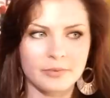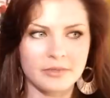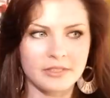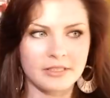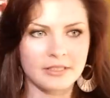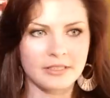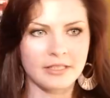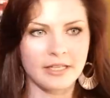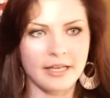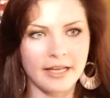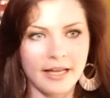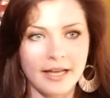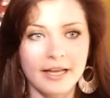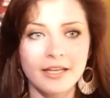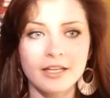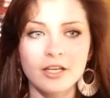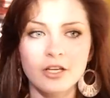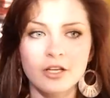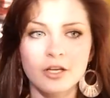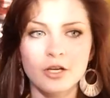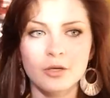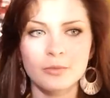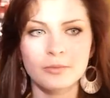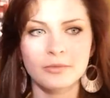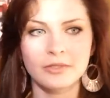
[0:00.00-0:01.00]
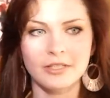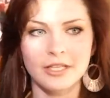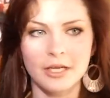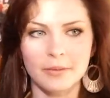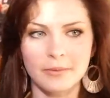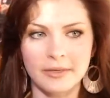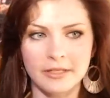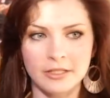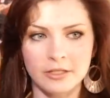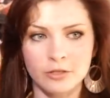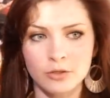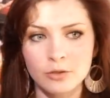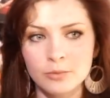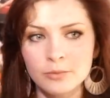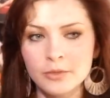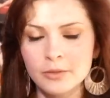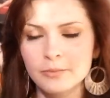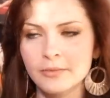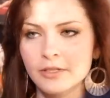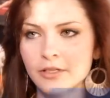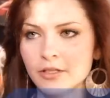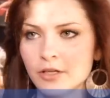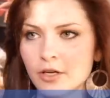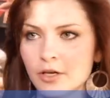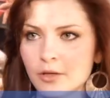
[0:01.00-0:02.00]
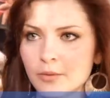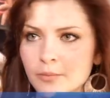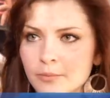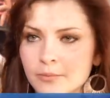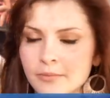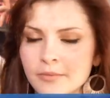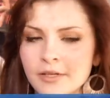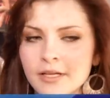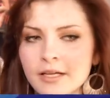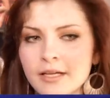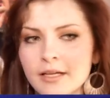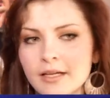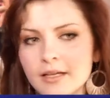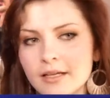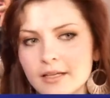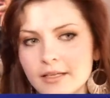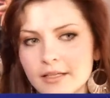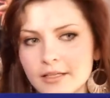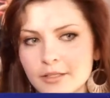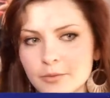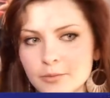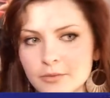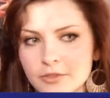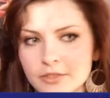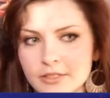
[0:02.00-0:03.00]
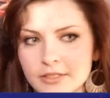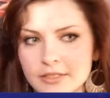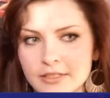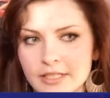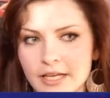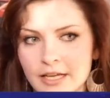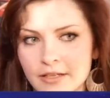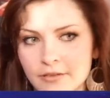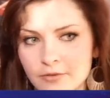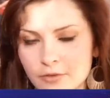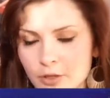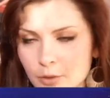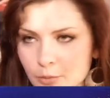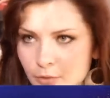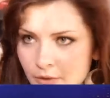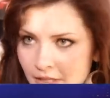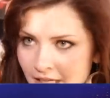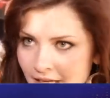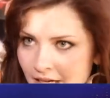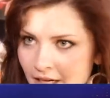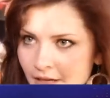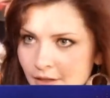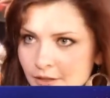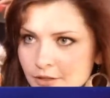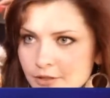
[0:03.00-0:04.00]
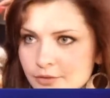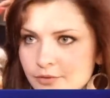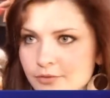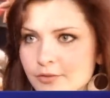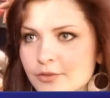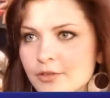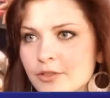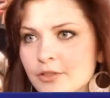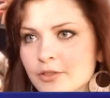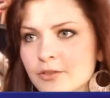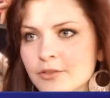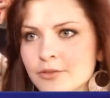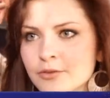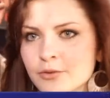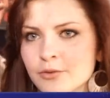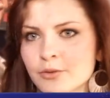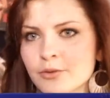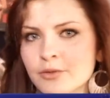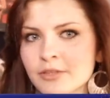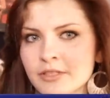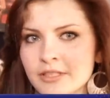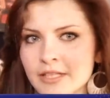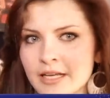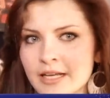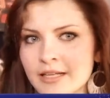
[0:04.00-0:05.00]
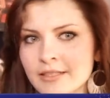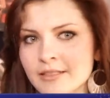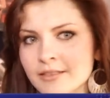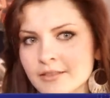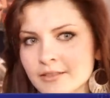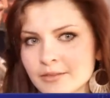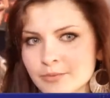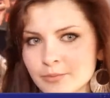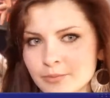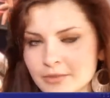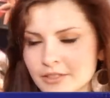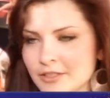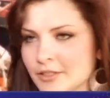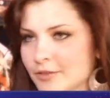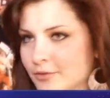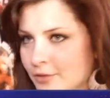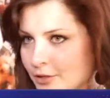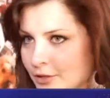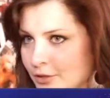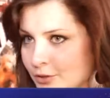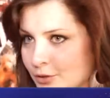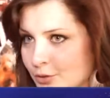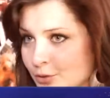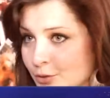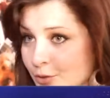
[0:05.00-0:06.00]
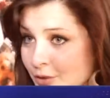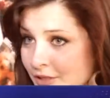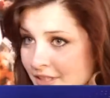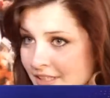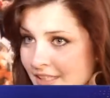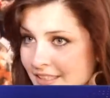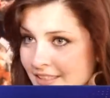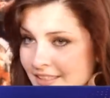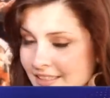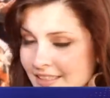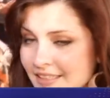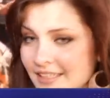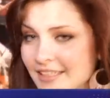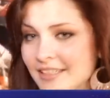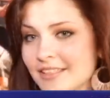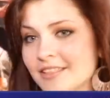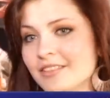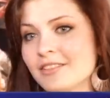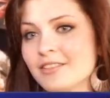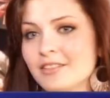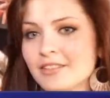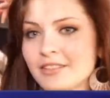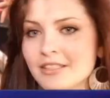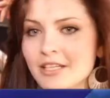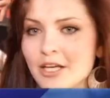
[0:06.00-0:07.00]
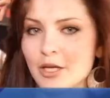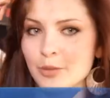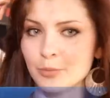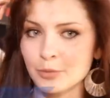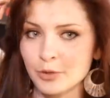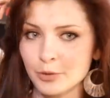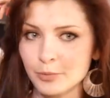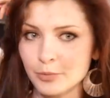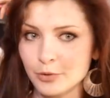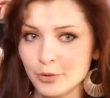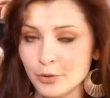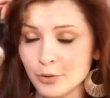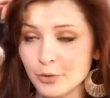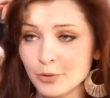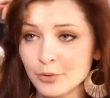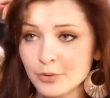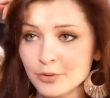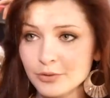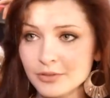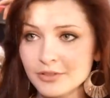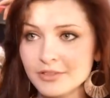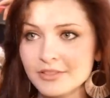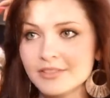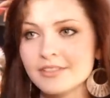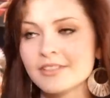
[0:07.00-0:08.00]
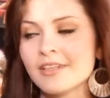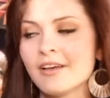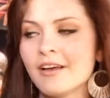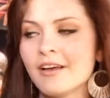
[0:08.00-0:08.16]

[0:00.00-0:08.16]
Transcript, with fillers: bin hierher gekommen, ich habe eine Nummer bekommen, ich musste ein Formular ausfüllen und dann bin ich vor die Jury getreten, die haben mich begrüßt